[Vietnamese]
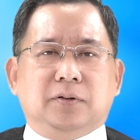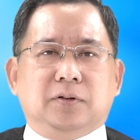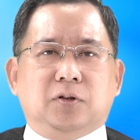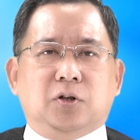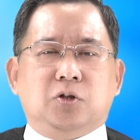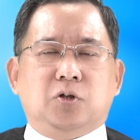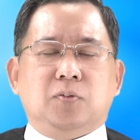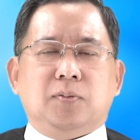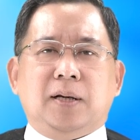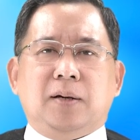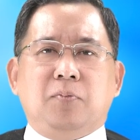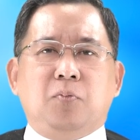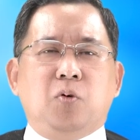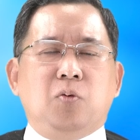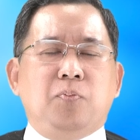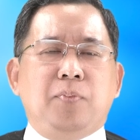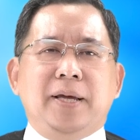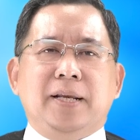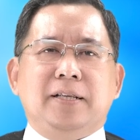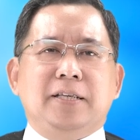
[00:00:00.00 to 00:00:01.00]
rồi chúng ta
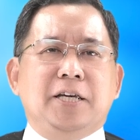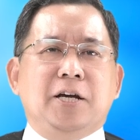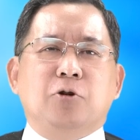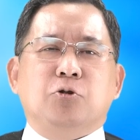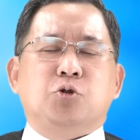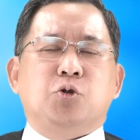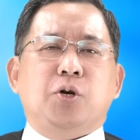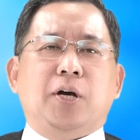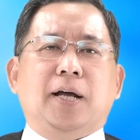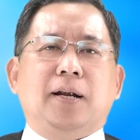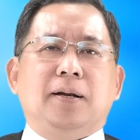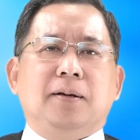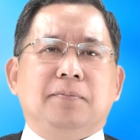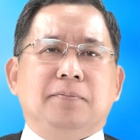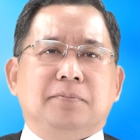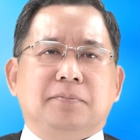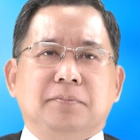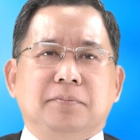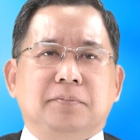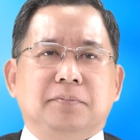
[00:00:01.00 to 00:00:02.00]
muốn biết nhiều chuyện lắm
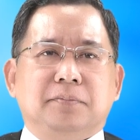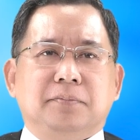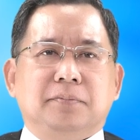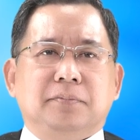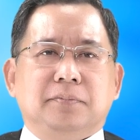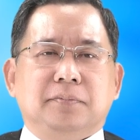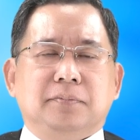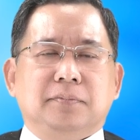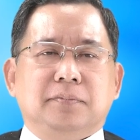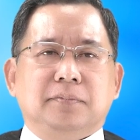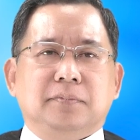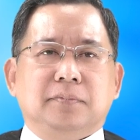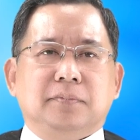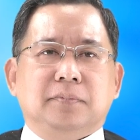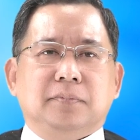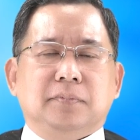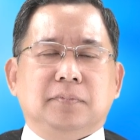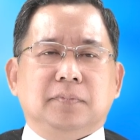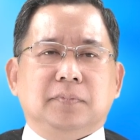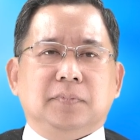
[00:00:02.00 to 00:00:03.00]

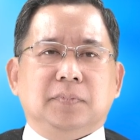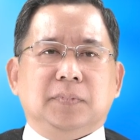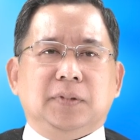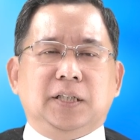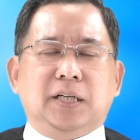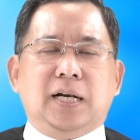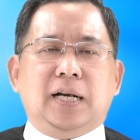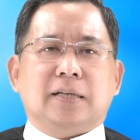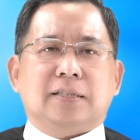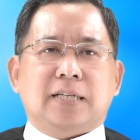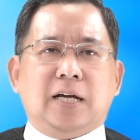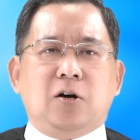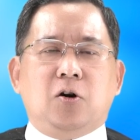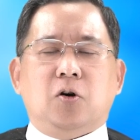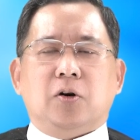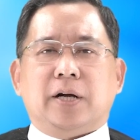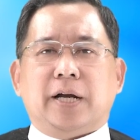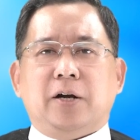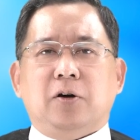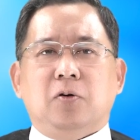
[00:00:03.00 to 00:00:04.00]
nhất là xã
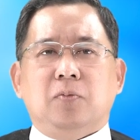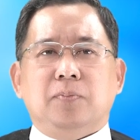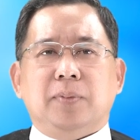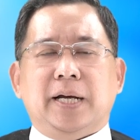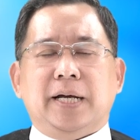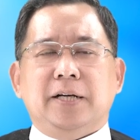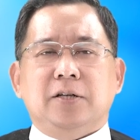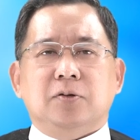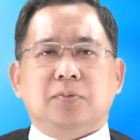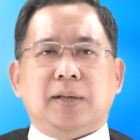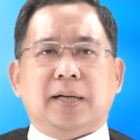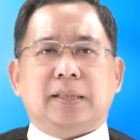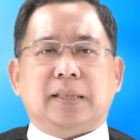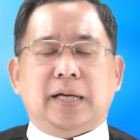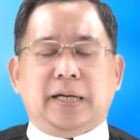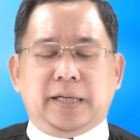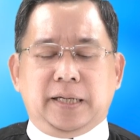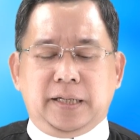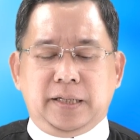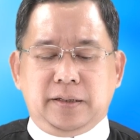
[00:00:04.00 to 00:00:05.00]
hội ngày hôm nay chúng ta
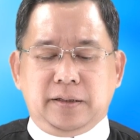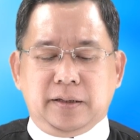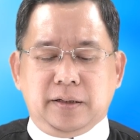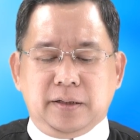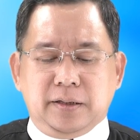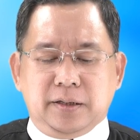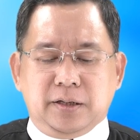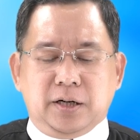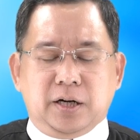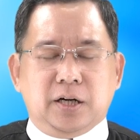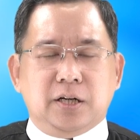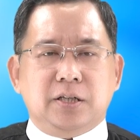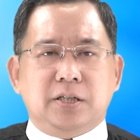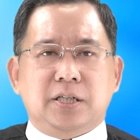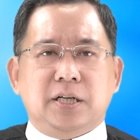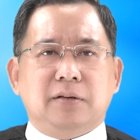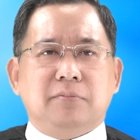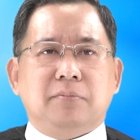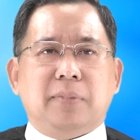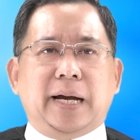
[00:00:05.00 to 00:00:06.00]
thấy ở
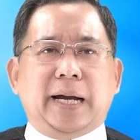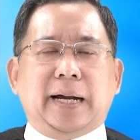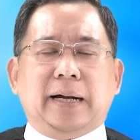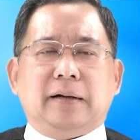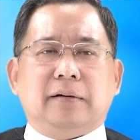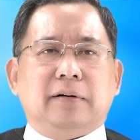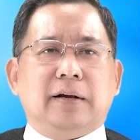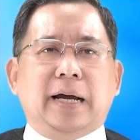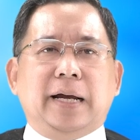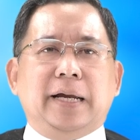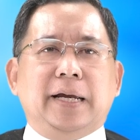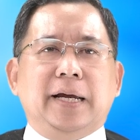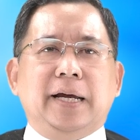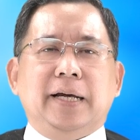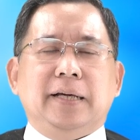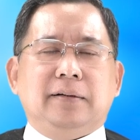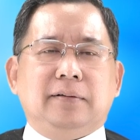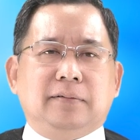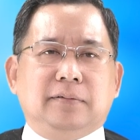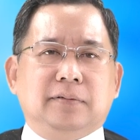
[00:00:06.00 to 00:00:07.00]
trên mạng đầy
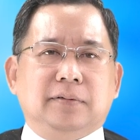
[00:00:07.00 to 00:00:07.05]
hết